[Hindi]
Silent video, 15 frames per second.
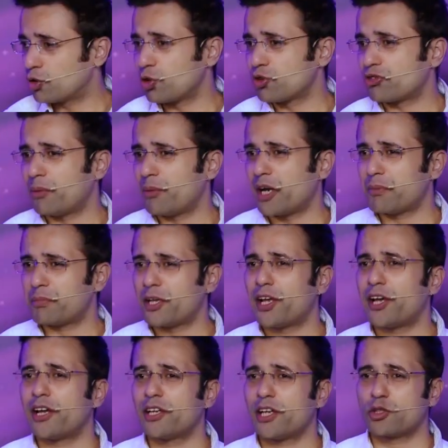दोस्त हमारे पी
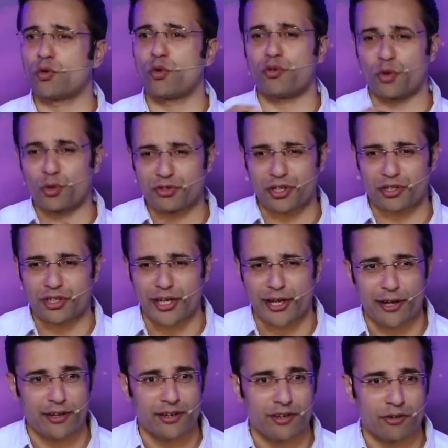रहे हैं या तो वो फोर्स करते
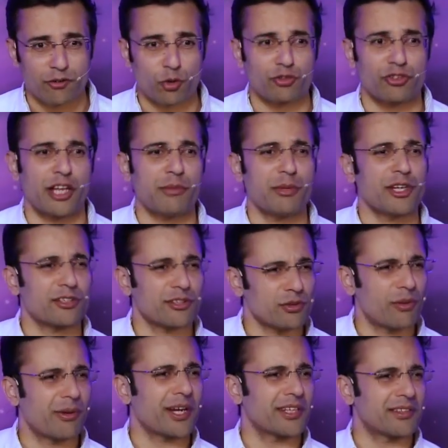हैं फोर्स नहीं भी करते
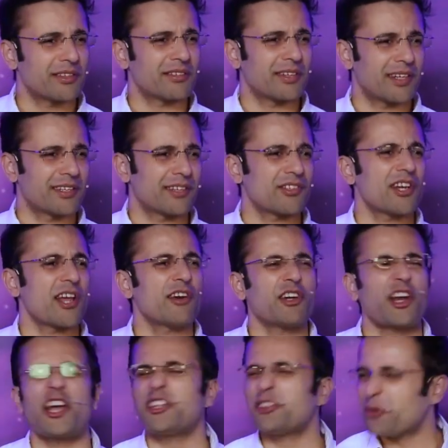तो हमारे अंदर से जाता है चल यार
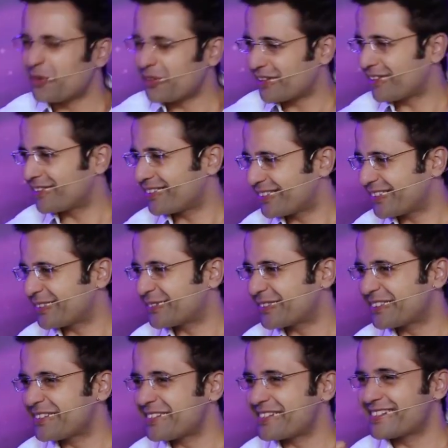ट्राई तो कर लेता हूँ
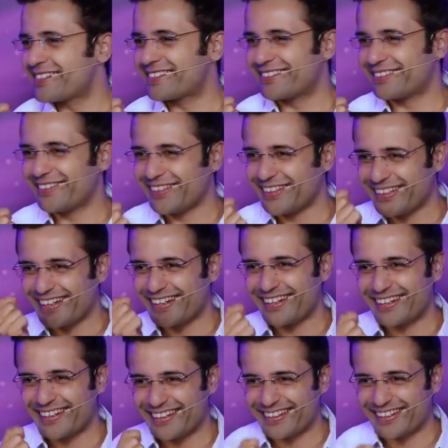देख लेता हूँ ना क्या
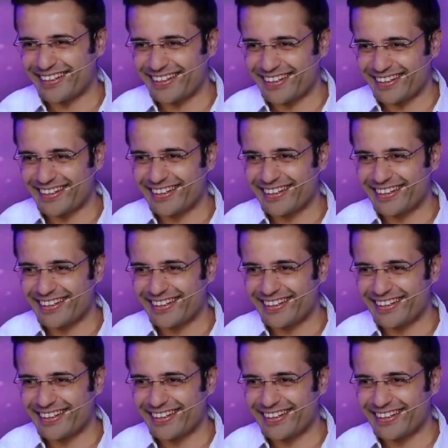है क्या नहीं